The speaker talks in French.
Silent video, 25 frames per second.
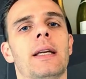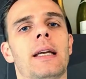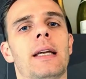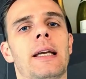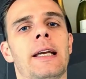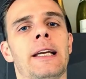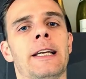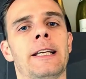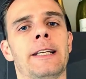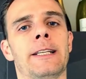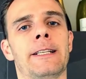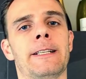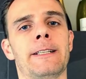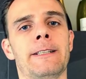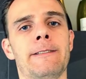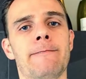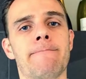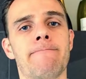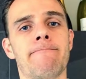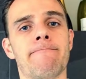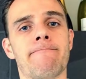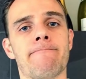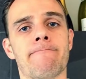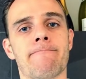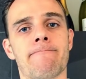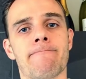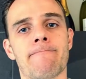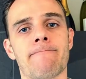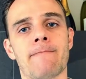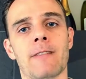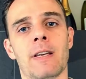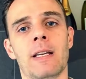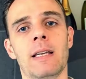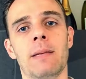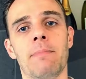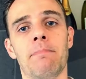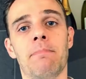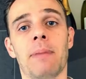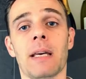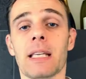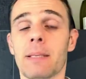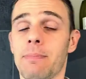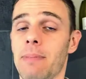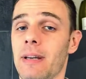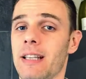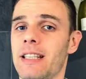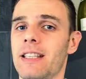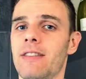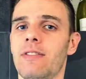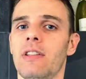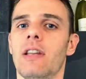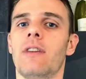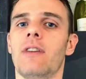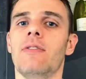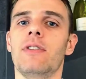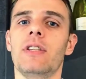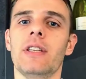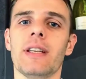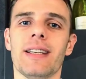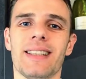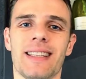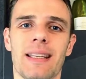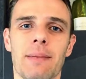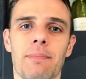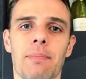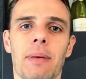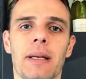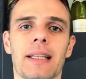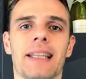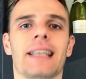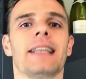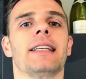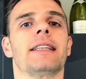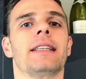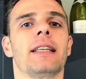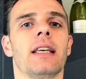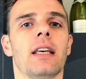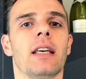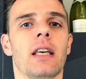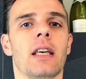Et hum, les perspectives d'avenir n'étaient pas très, très